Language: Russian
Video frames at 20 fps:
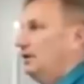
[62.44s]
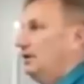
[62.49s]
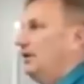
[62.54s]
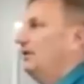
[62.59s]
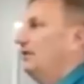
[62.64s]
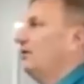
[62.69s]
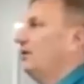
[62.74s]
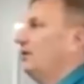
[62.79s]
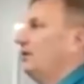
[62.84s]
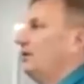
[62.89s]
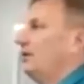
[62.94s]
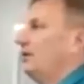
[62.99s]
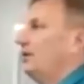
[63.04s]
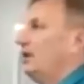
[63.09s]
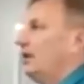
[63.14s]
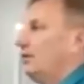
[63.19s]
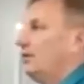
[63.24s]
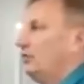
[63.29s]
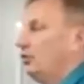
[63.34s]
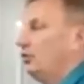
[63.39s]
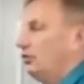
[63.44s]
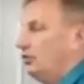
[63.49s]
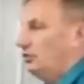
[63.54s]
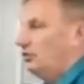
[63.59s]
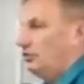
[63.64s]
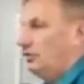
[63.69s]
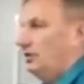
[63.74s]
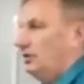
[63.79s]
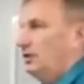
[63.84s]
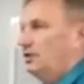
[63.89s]
не выйти на
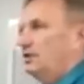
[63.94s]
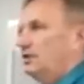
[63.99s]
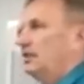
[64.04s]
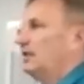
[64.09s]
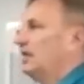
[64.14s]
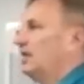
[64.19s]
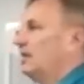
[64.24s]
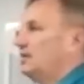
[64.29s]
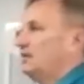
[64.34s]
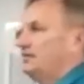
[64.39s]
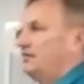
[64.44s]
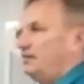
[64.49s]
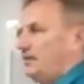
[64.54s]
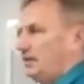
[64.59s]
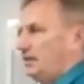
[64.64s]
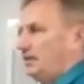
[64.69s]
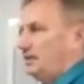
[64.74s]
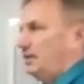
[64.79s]
работу, согласно всех